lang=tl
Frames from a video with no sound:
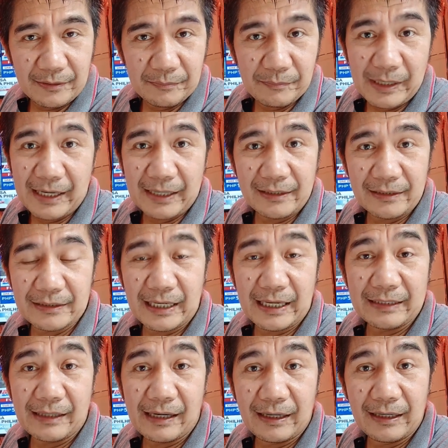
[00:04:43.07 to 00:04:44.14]
Pare sa
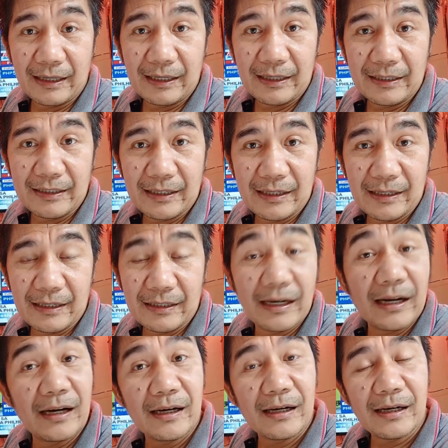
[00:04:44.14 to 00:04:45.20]
katagalan na ng
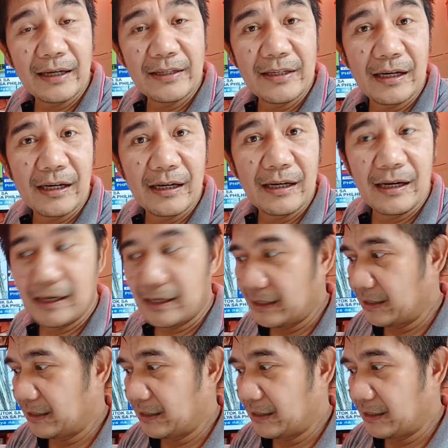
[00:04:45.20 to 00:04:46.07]
kanyang na